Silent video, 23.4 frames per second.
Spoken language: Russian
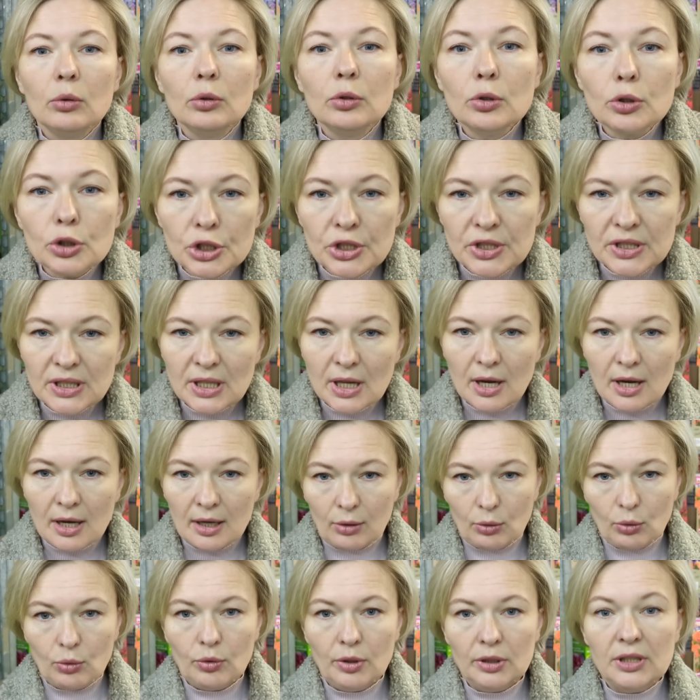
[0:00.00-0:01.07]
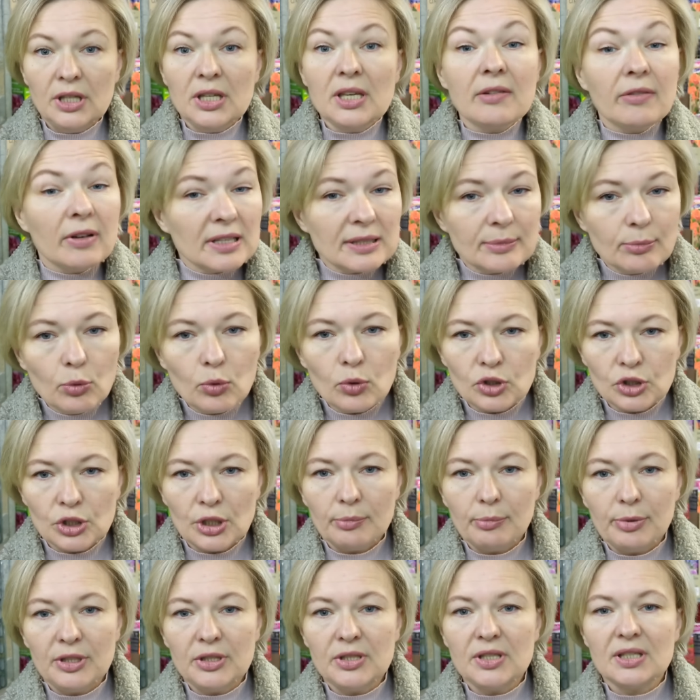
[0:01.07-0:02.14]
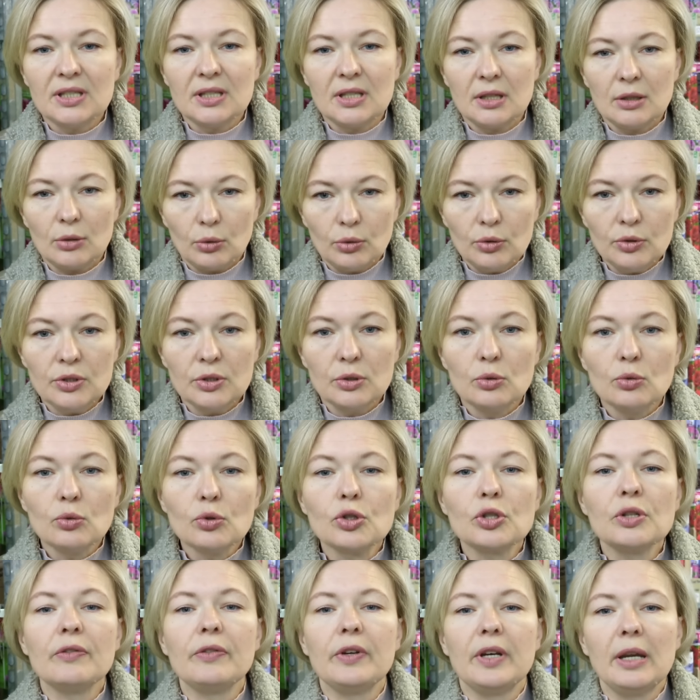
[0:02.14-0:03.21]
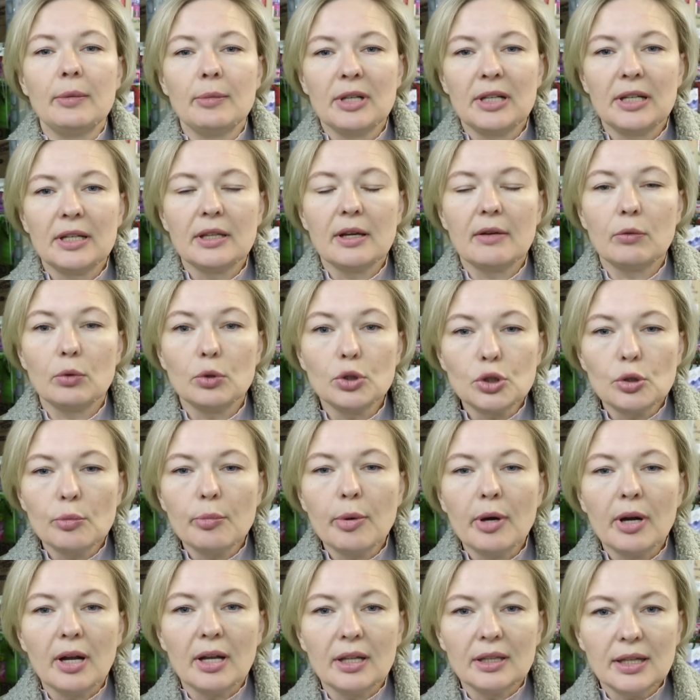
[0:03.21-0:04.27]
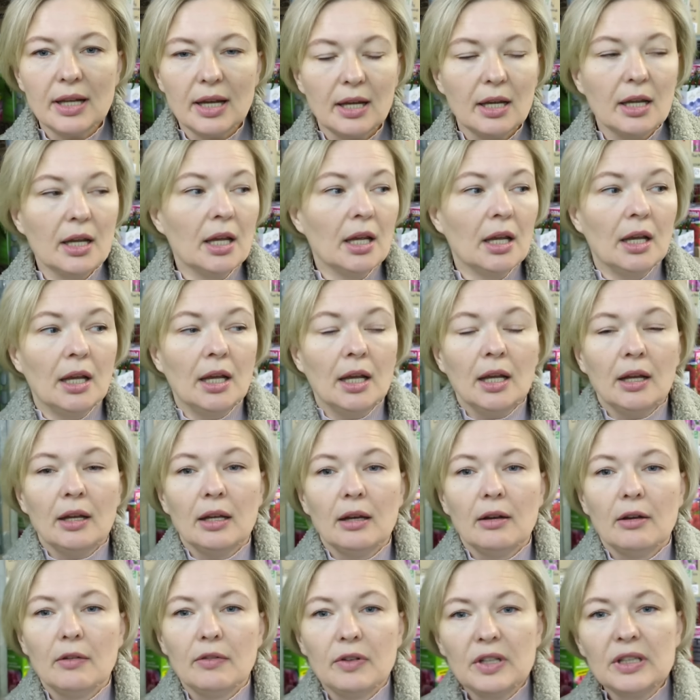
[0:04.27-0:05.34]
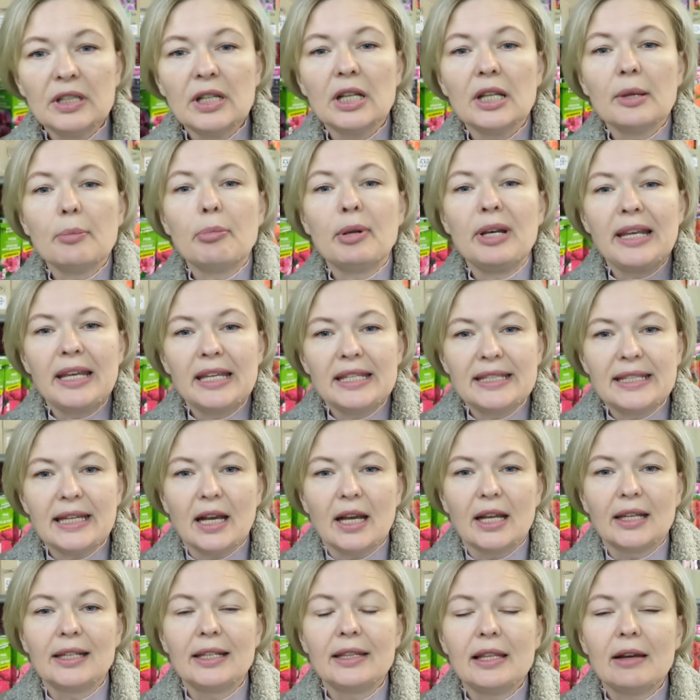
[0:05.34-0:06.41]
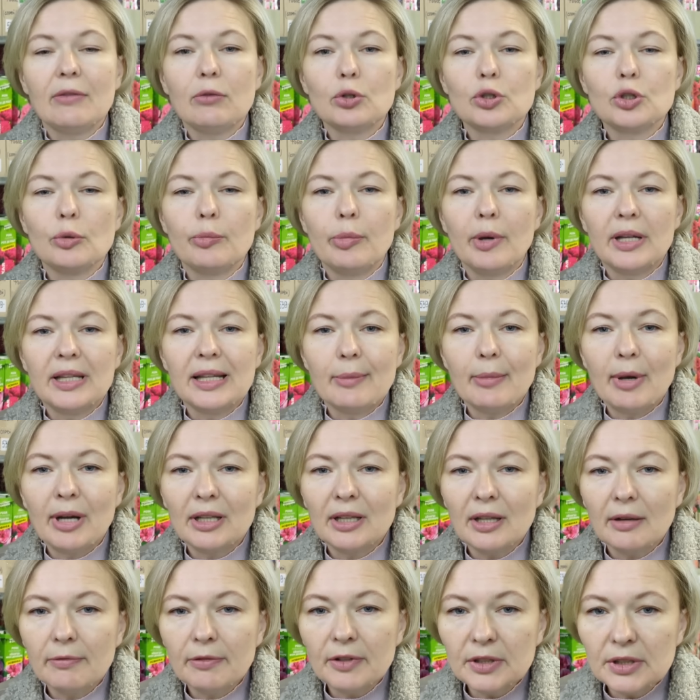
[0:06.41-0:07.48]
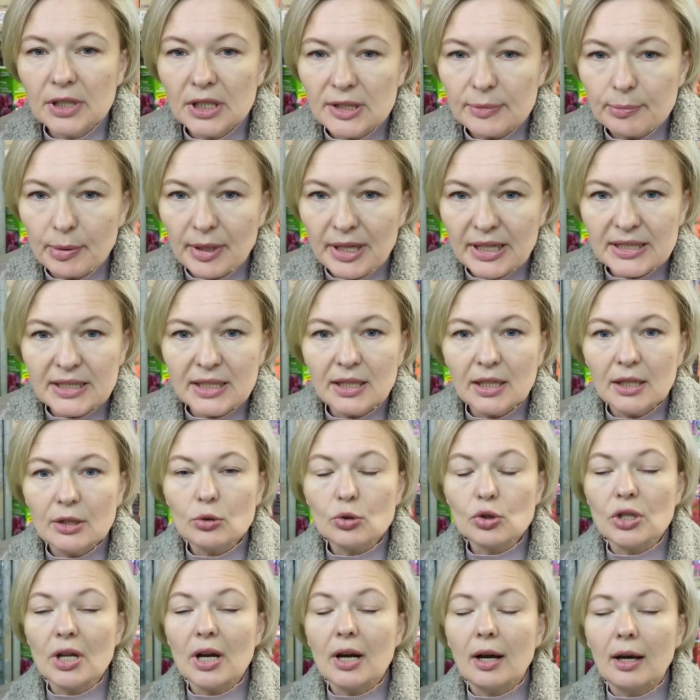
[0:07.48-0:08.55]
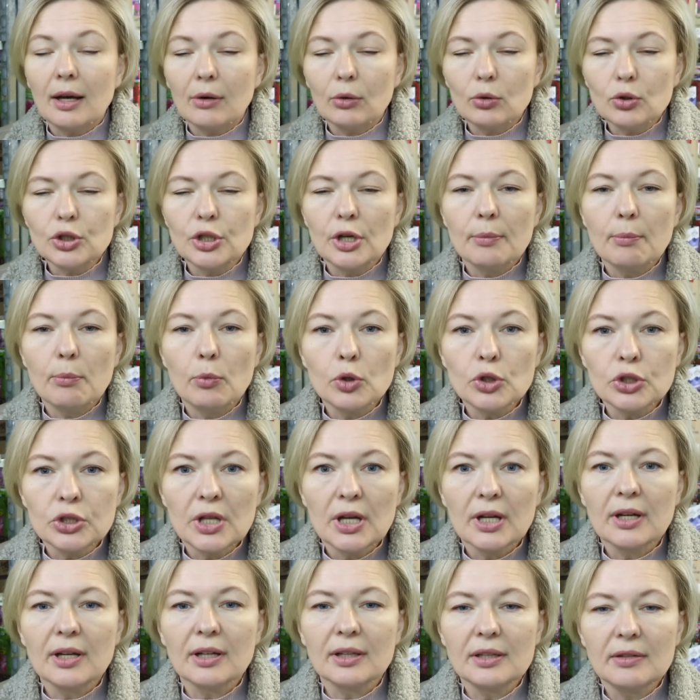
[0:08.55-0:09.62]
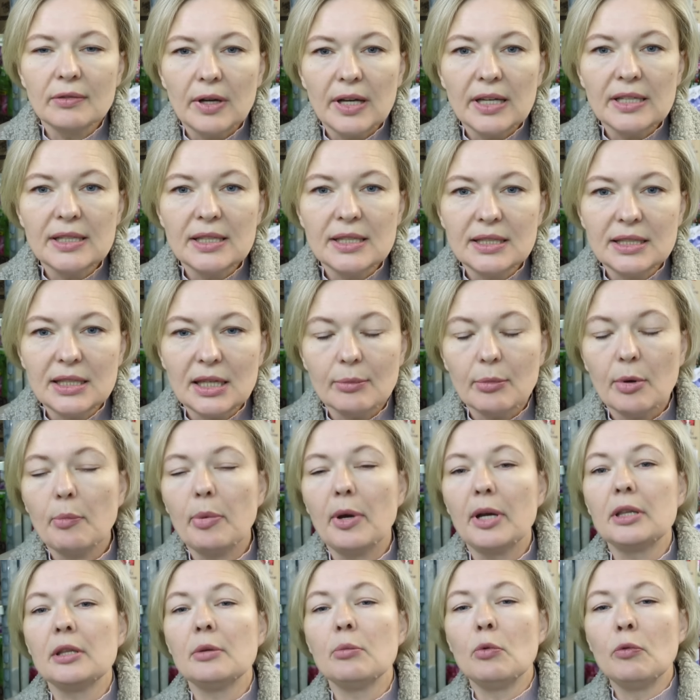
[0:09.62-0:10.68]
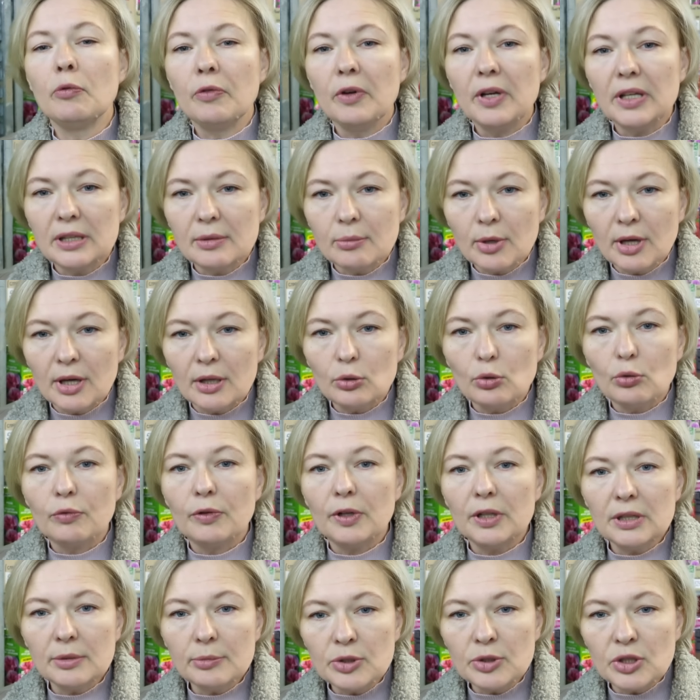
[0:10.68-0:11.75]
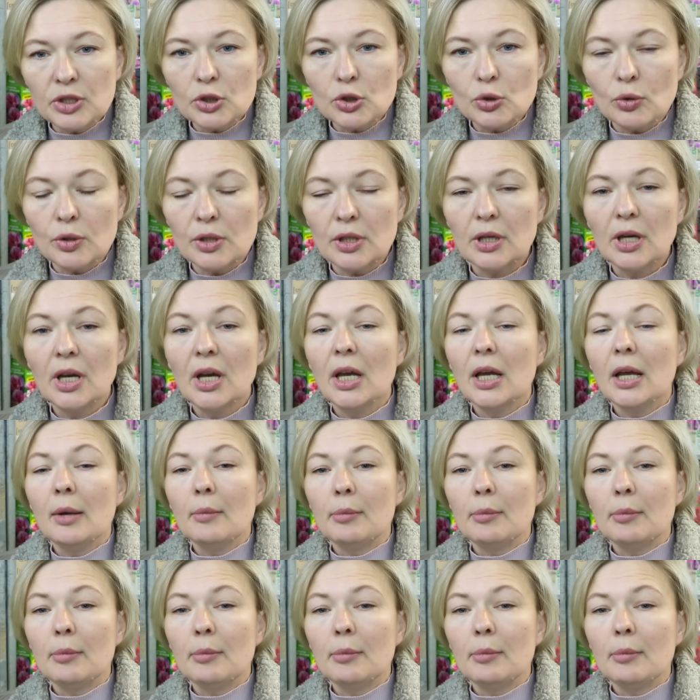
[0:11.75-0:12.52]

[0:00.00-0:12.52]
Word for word: уложите на арку. Это невозможно. Плетистой розе нужно время для того, чтобы она выгнала плети. А для того, чтобы она могла выгнать плети, ей нужна хорошая, мощная корневая система. Поэтому в этом году, в этом сезоне